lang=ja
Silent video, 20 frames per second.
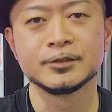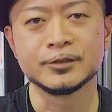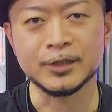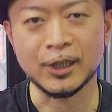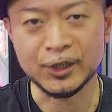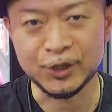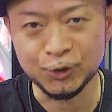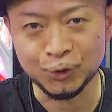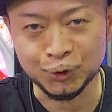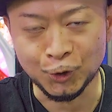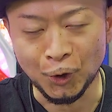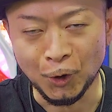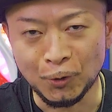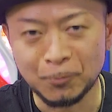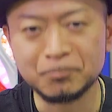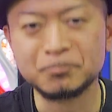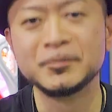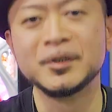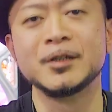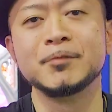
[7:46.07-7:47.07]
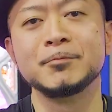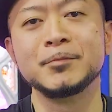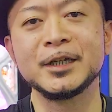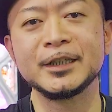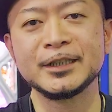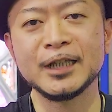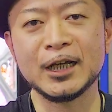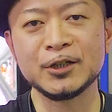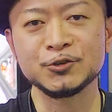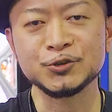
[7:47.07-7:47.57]
先ほど
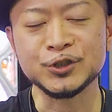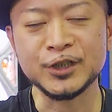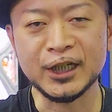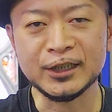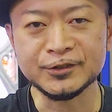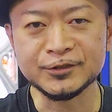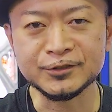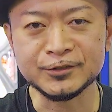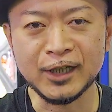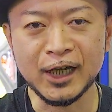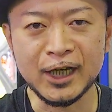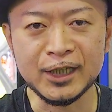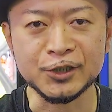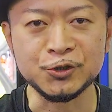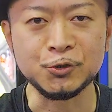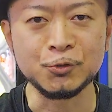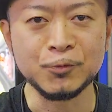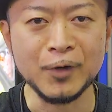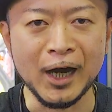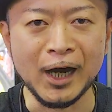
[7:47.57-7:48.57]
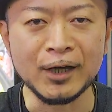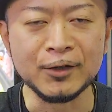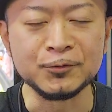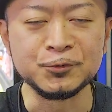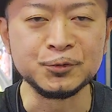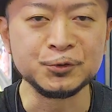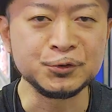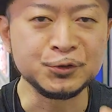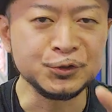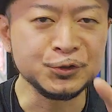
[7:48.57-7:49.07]
メタルチャンスアイコンは
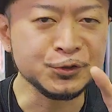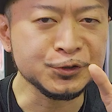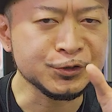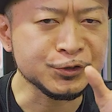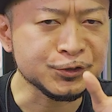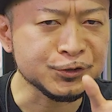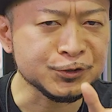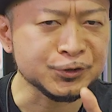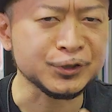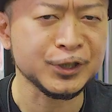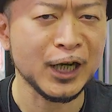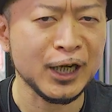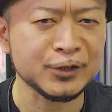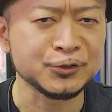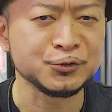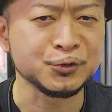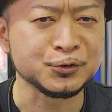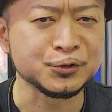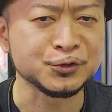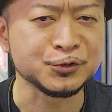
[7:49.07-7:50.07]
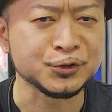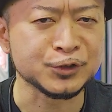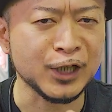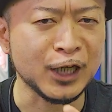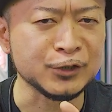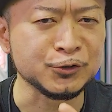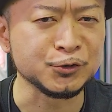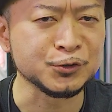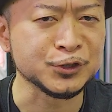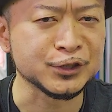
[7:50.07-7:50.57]
複数獲得する
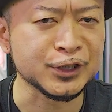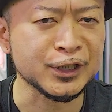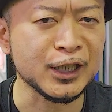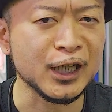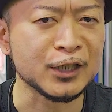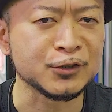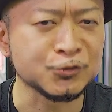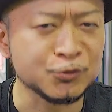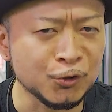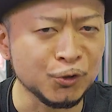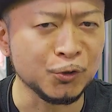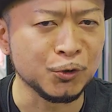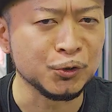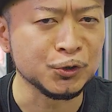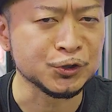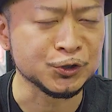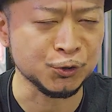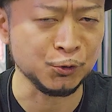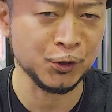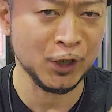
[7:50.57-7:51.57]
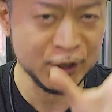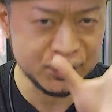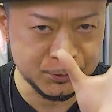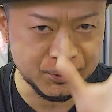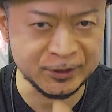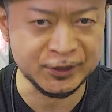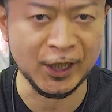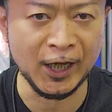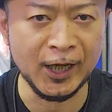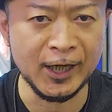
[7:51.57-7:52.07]
可能性があると紹介し
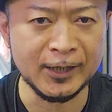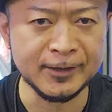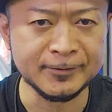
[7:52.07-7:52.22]
ました